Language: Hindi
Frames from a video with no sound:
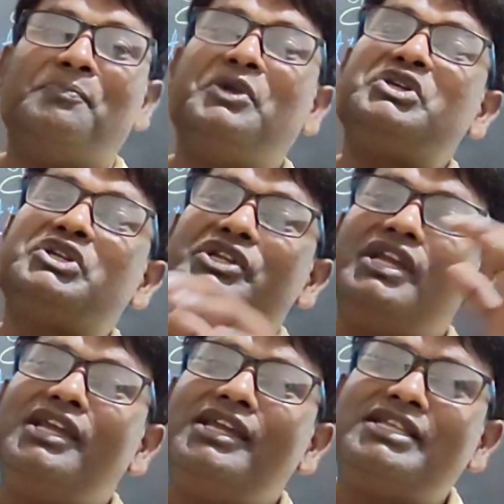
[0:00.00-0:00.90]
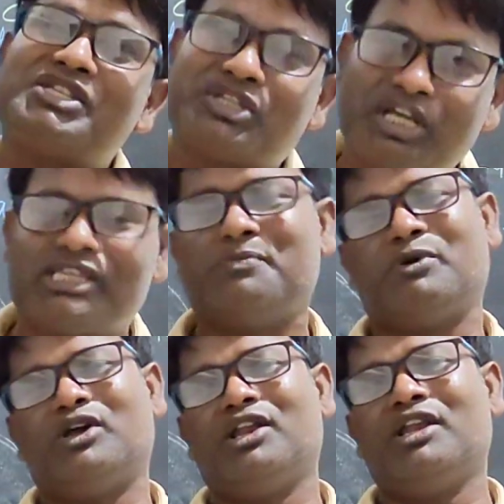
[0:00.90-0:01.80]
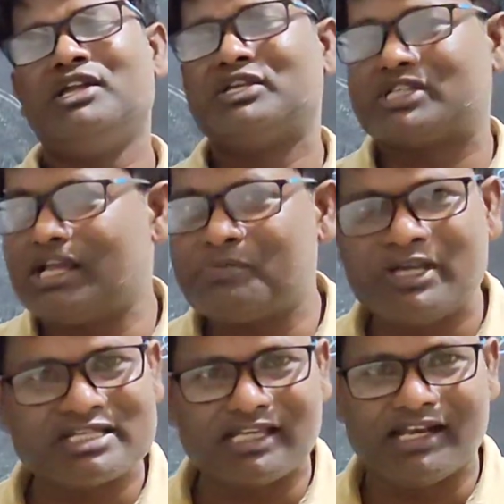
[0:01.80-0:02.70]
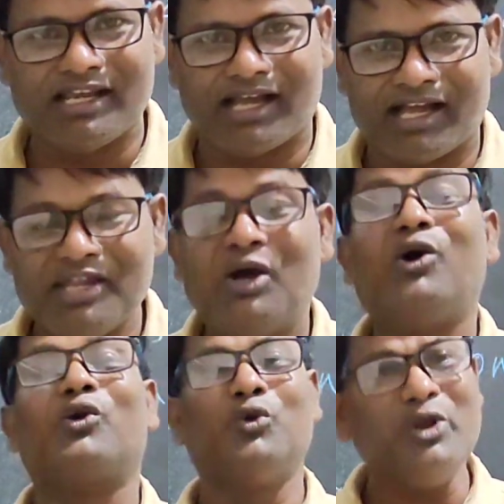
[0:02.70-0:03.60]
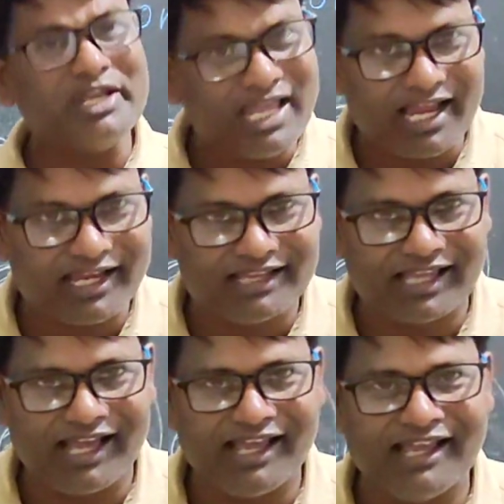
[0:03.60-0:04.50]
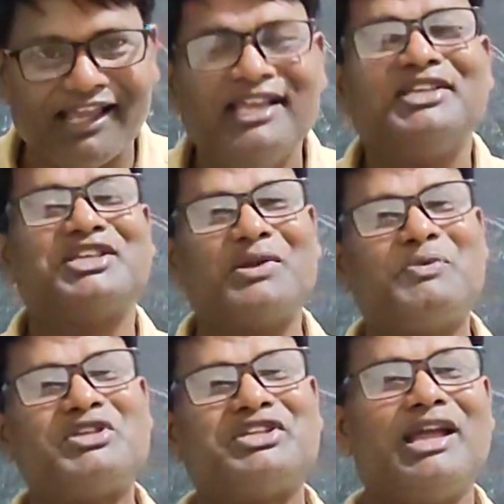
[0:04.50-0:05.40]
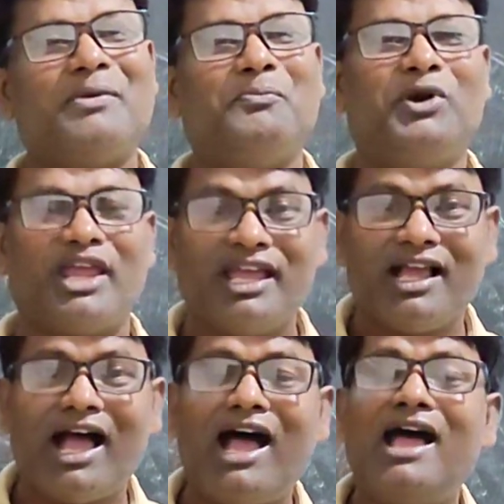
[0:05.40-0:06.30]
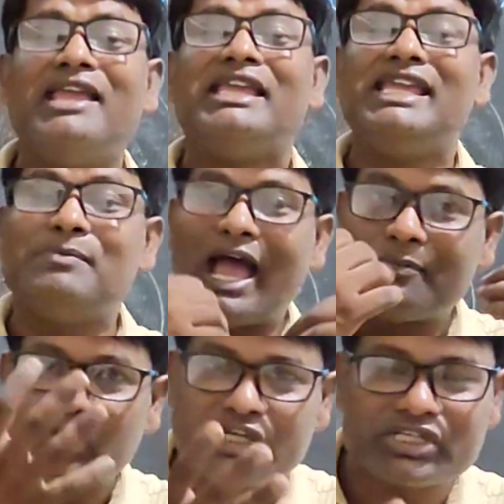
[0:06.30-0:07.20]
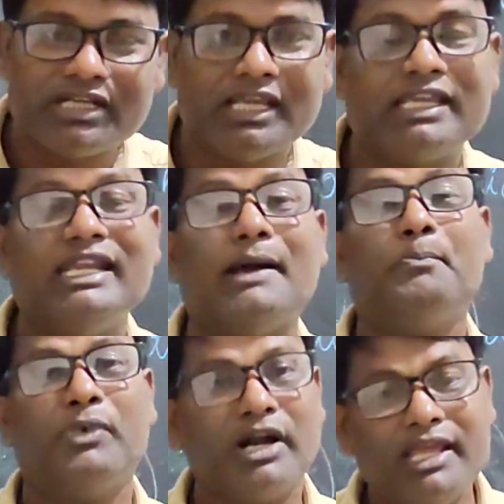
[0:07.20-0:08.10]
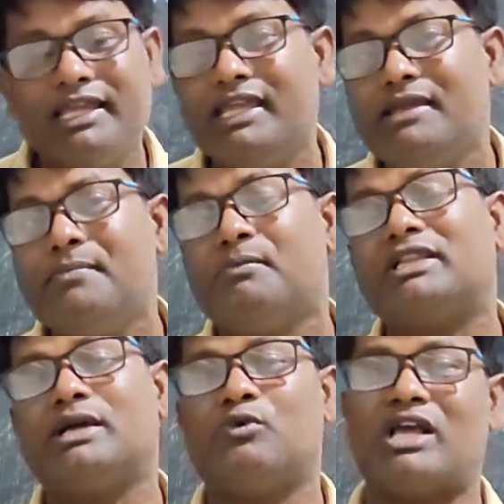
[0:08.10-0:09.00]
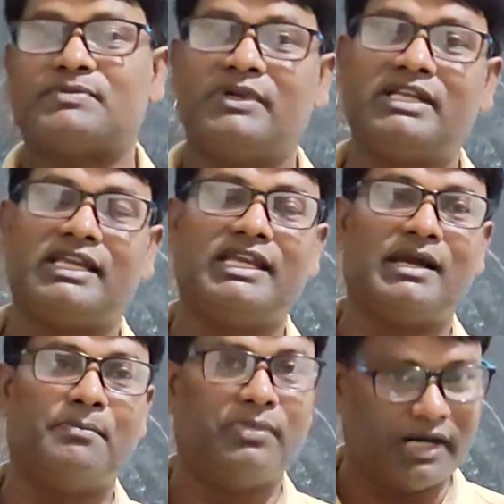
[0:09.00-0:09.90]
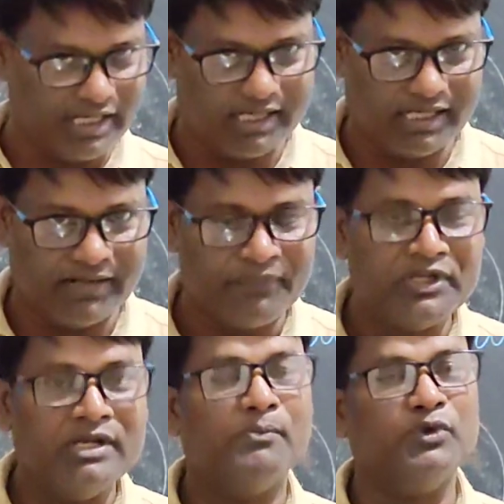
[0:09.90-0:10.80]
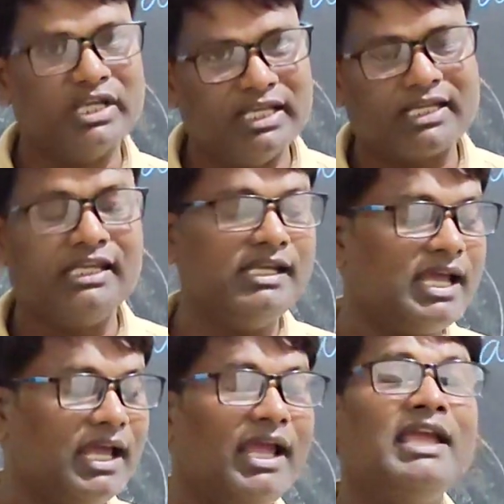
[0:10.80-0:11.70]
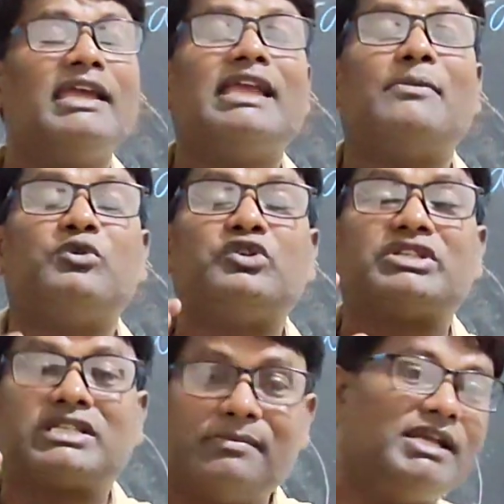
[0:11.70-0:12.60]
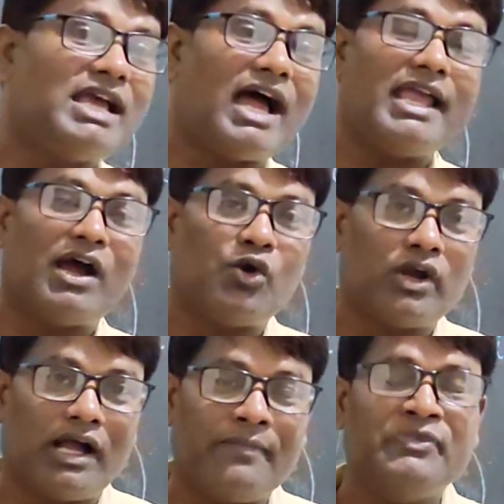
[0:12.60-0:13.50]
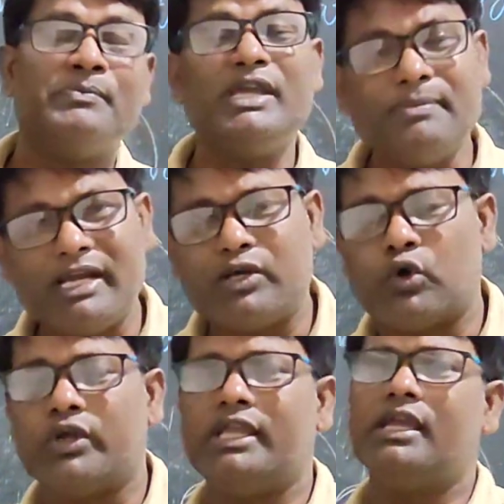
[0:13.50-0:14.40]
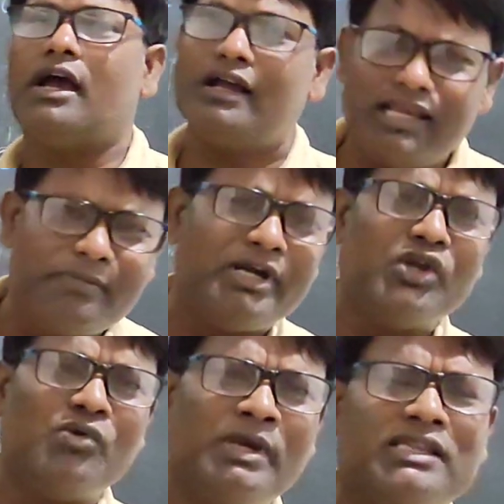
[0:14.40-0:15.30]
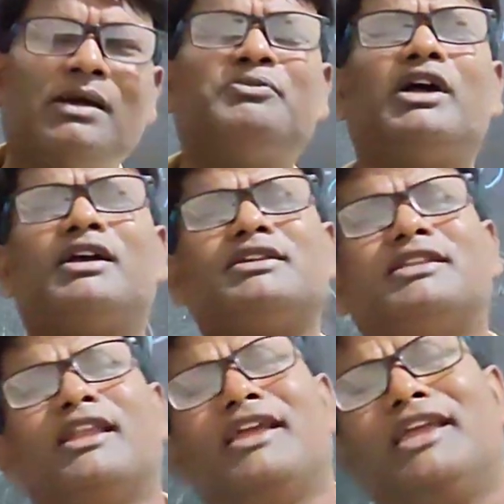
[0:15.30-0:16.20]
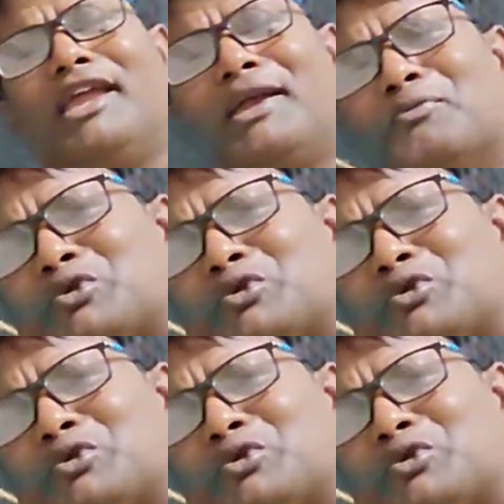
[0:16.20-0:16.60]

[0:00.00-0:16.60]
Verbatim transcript: पृष्ठीय क्षेत्रफल सरफेस एरिया और रूल क्या कहता है सरफेस एरिया बढ़ेगा इवेपोरेशन की क्रिया बढ़ेगी मतलब वाष्पन की क्रिया बढ़ेगी मुझे यकीन है कि आपको समझ आया होगा फिर भेंट होगी अगले वीडियो में तब तक हंसते रहिए